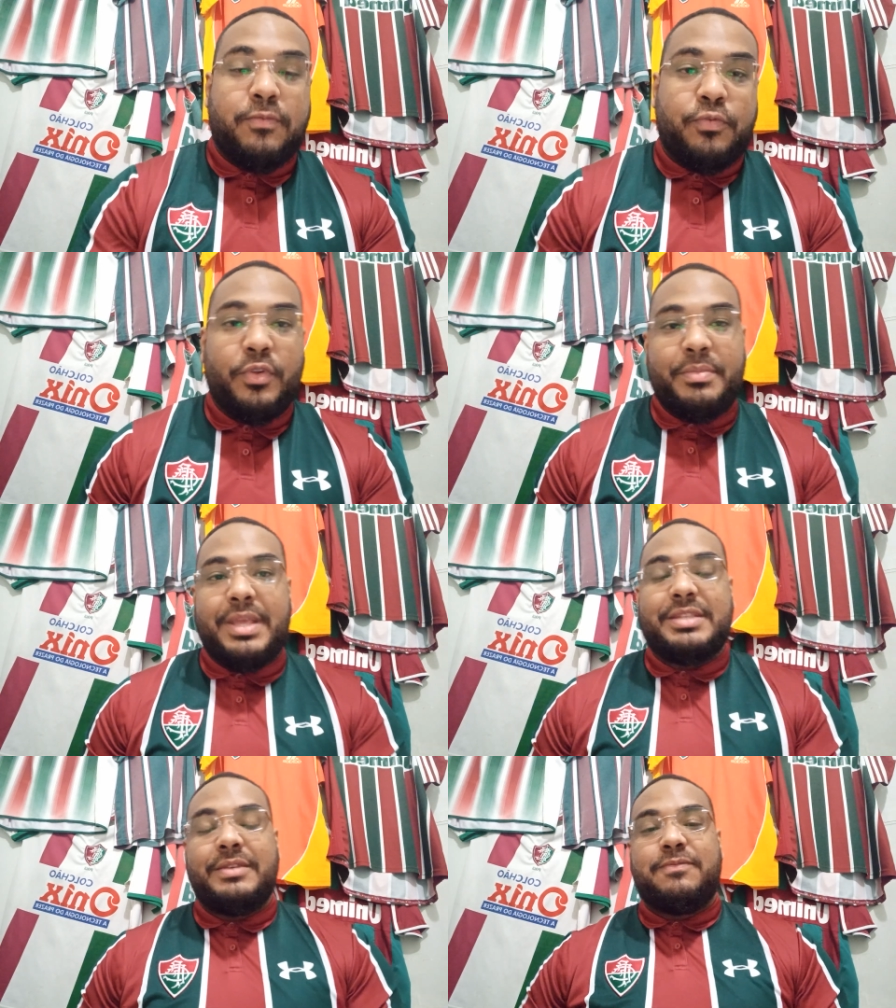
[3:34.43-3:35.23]
o
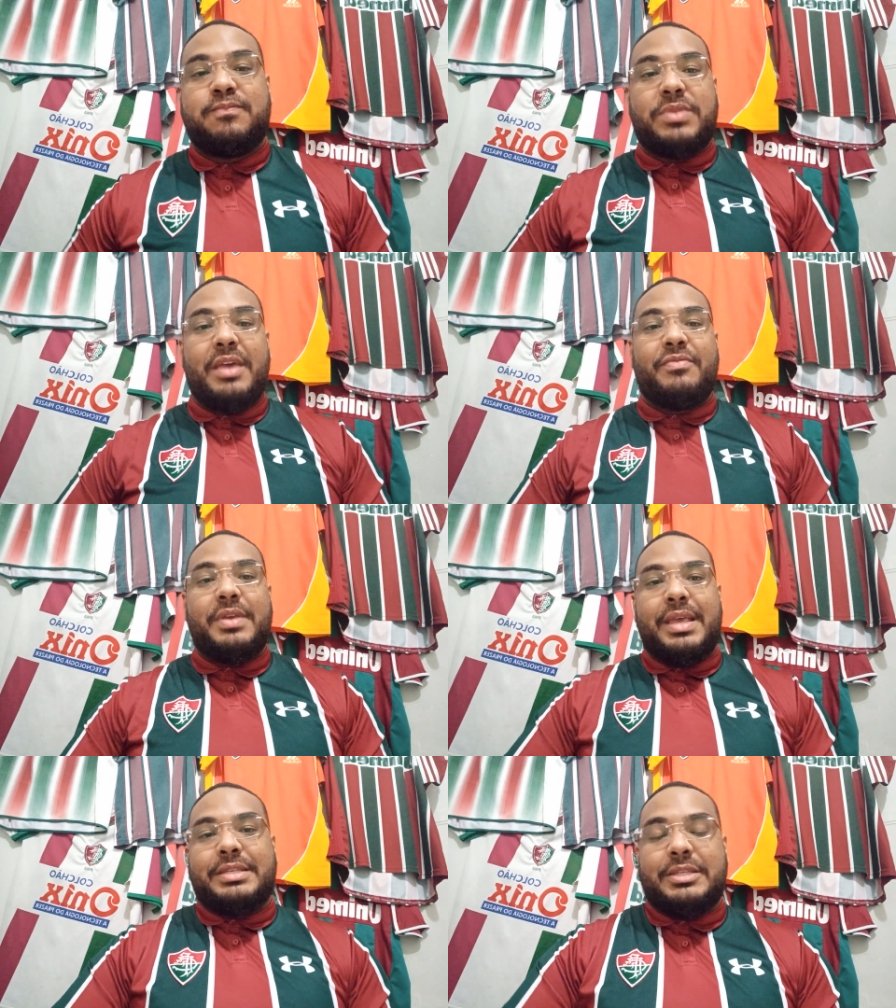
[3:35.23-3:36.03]
Fluminense
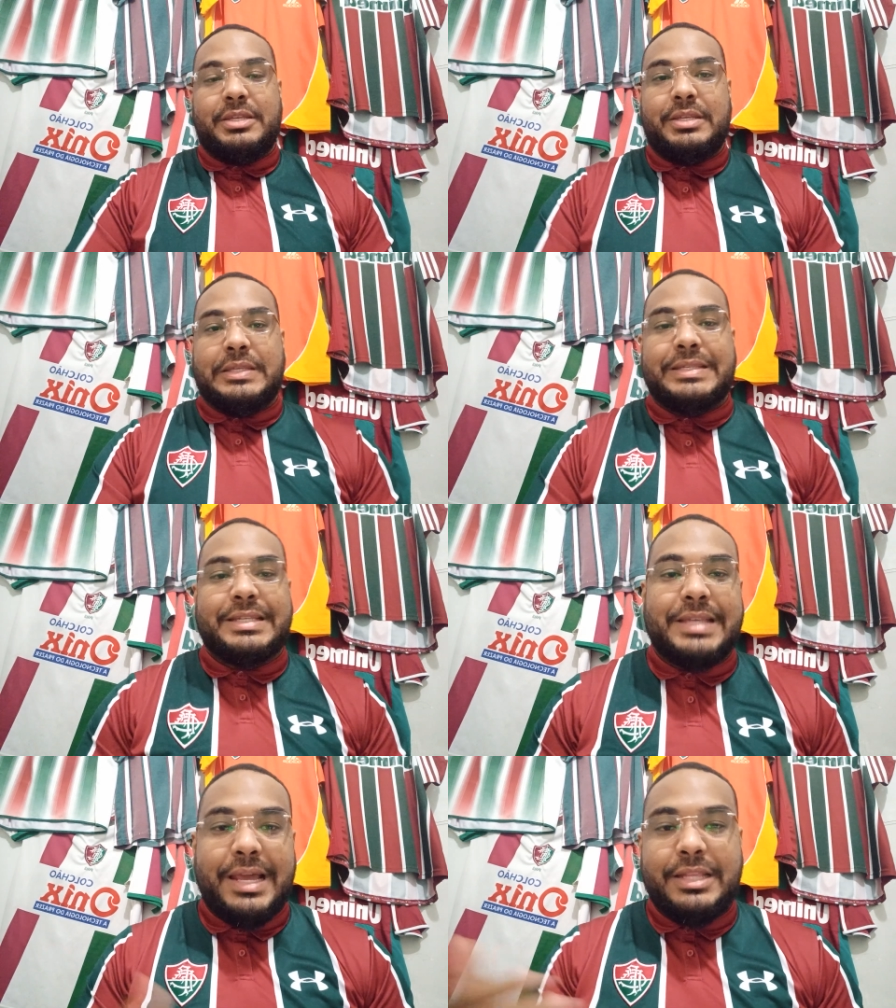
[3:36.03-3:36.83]
teve esse, essa
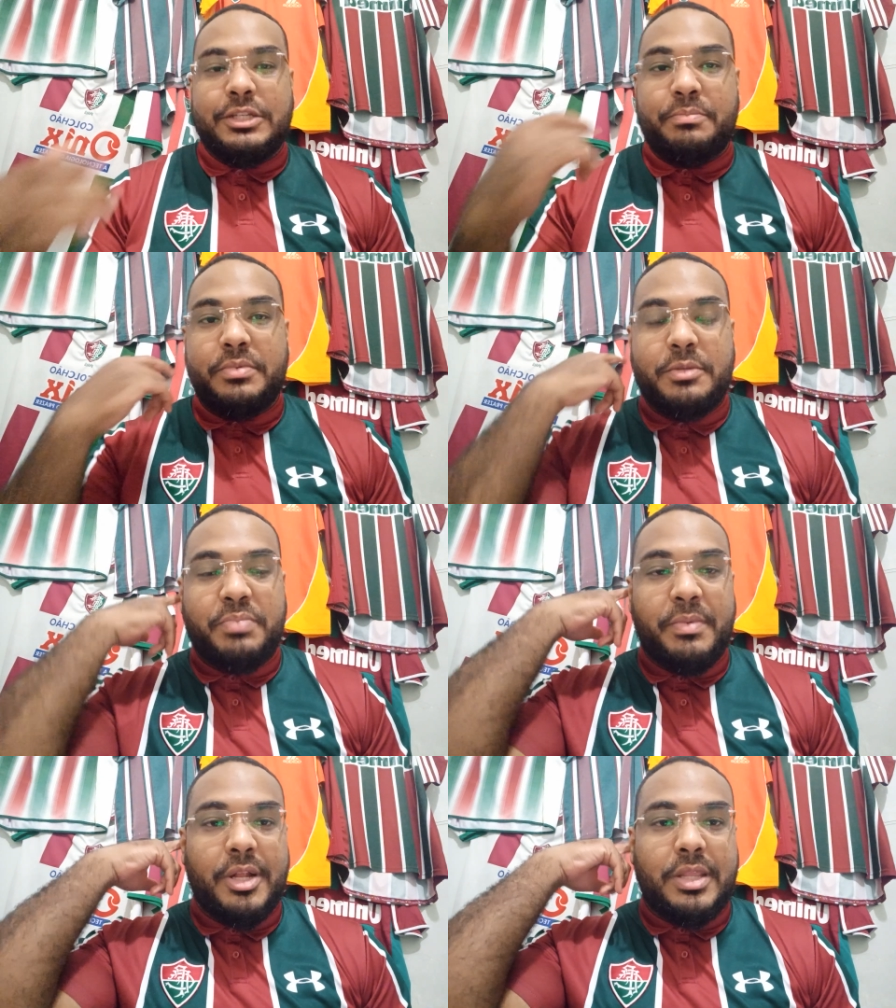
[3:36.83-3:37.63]
saída de, de
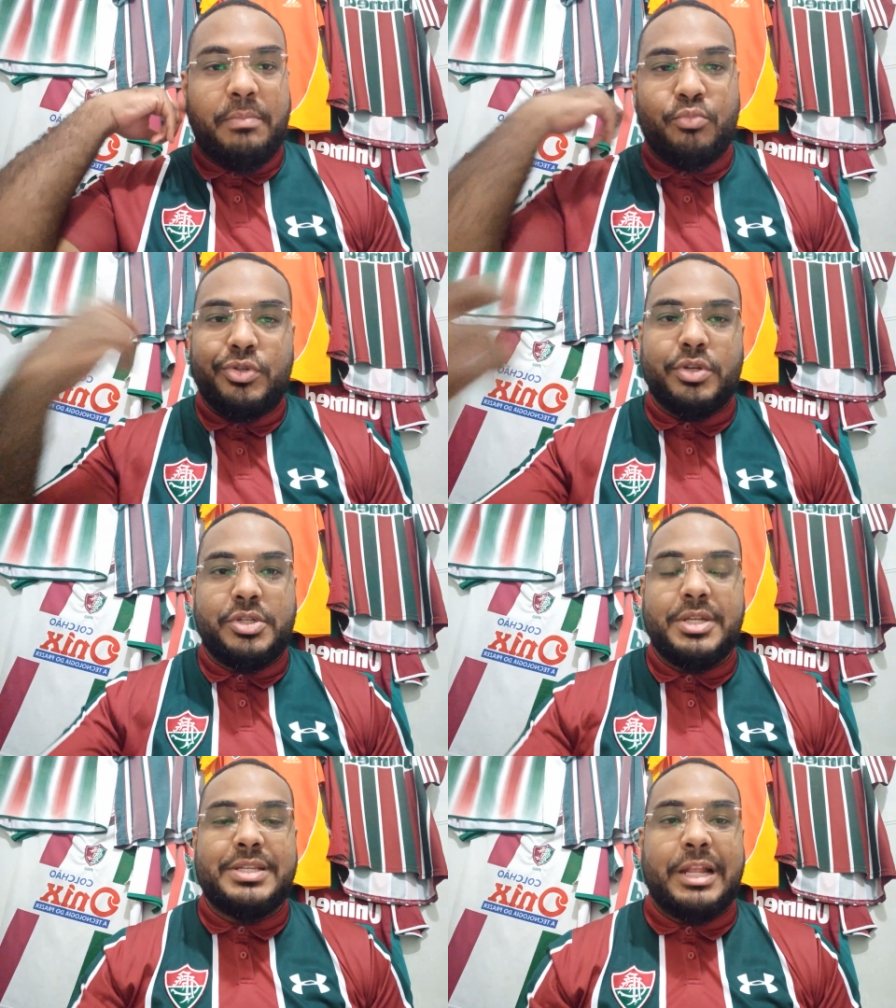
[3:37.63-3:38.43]
primeiro tempo muito
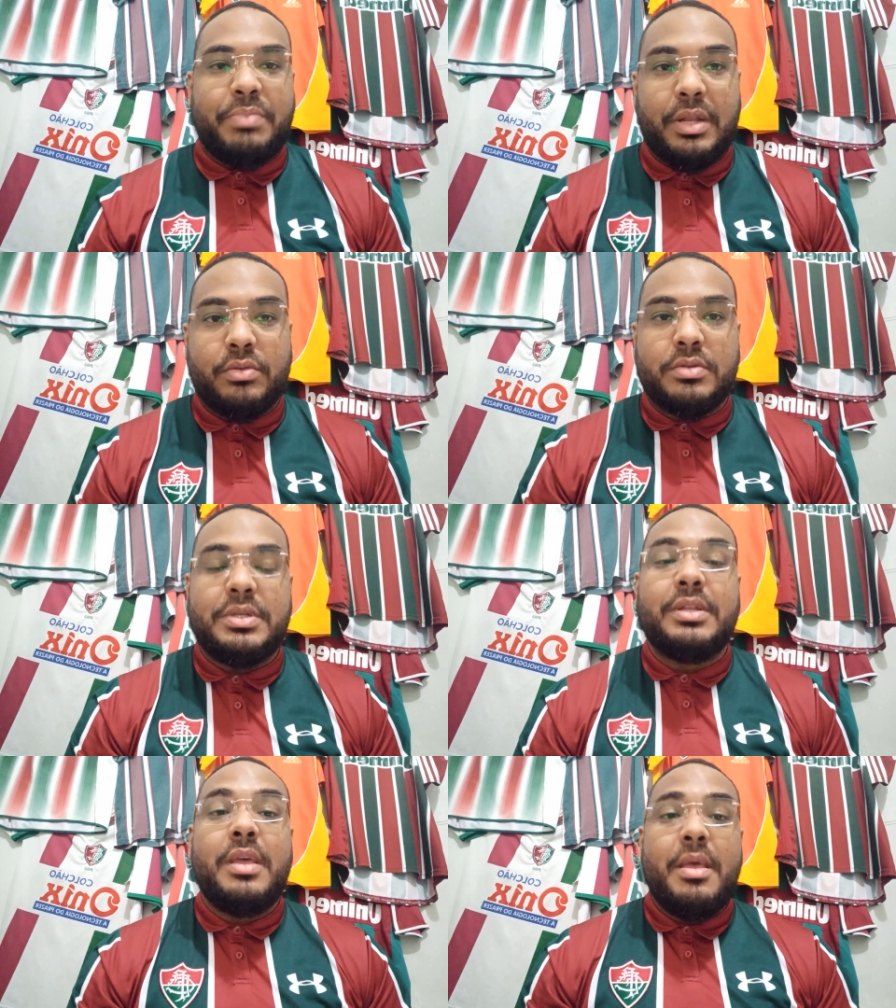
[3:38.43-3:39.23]
utilizado pela torcida,